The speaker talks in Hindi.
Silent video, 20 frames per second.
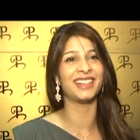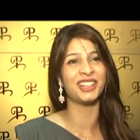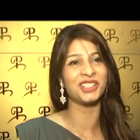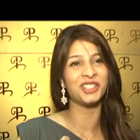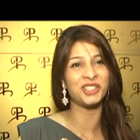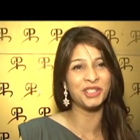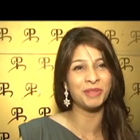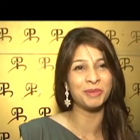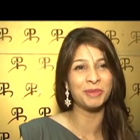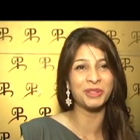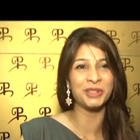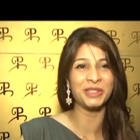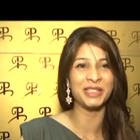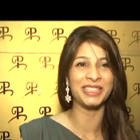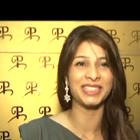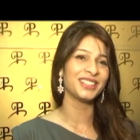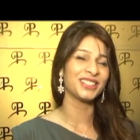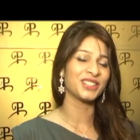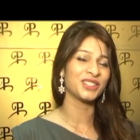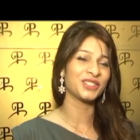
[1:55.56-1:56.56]
अज्जी
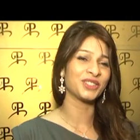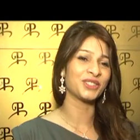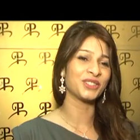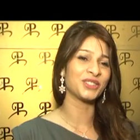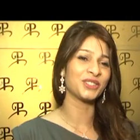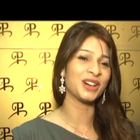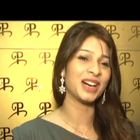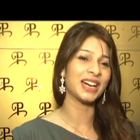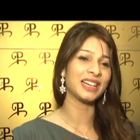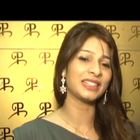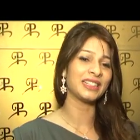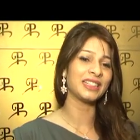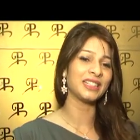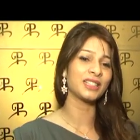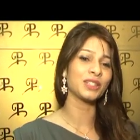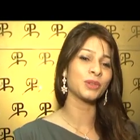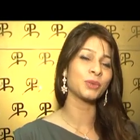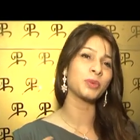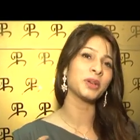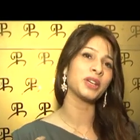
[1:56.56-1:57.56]
बोलती है सो आई थिंक
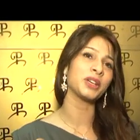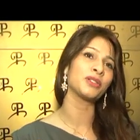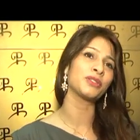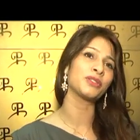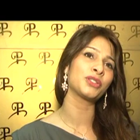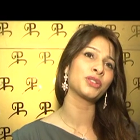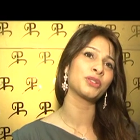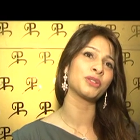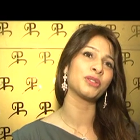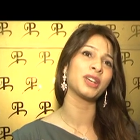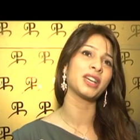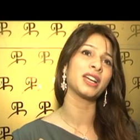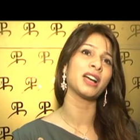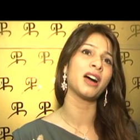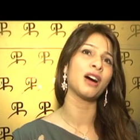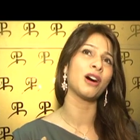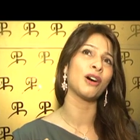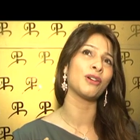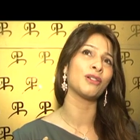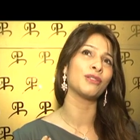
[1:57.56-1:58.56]
इट्स अ वे ऑफ शोइंग
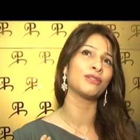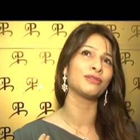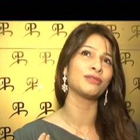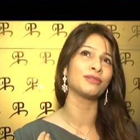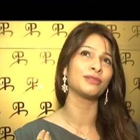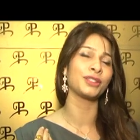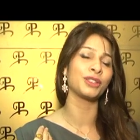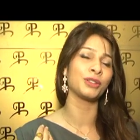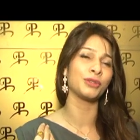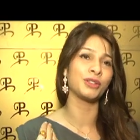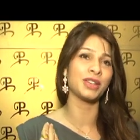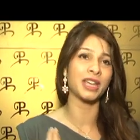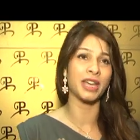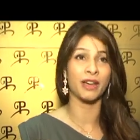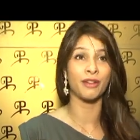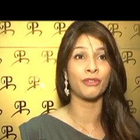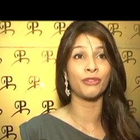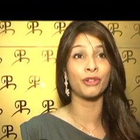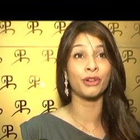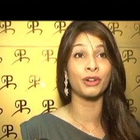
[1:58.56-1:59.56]
हाउ यू
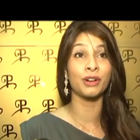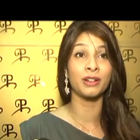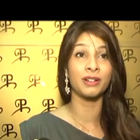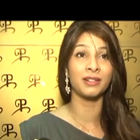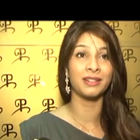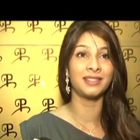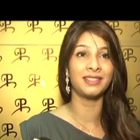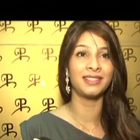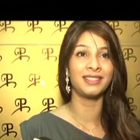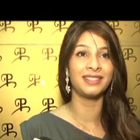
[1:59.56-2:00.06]
केयर फॉर अ गर्ल